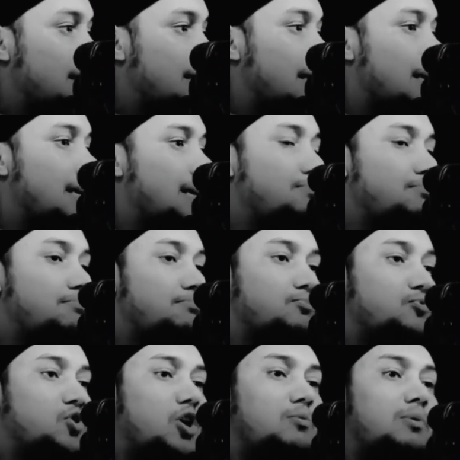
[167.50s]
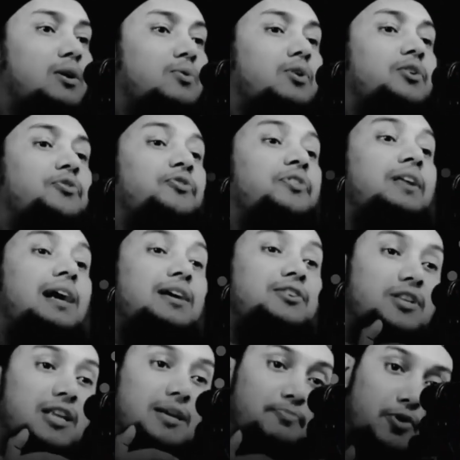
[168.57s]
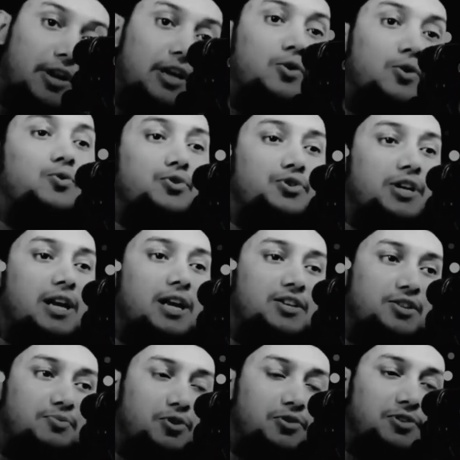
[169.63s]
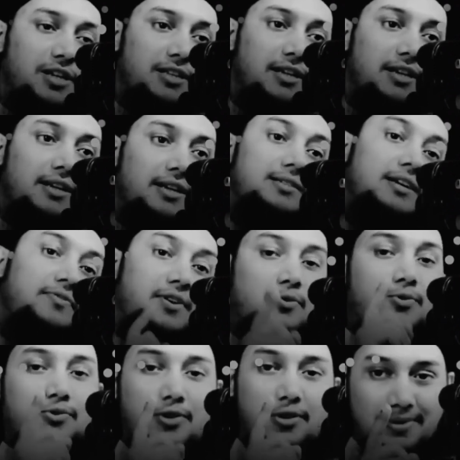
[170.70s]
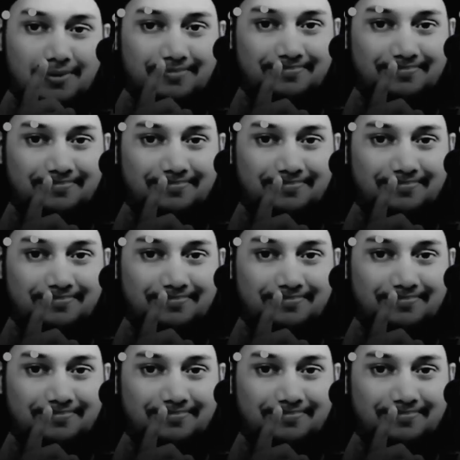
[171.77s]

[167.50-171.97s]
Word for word: তারা তবা করে ফিরে আসলে পরেও সারা জীবন তাদেরকে এটা সাফার করতে হবে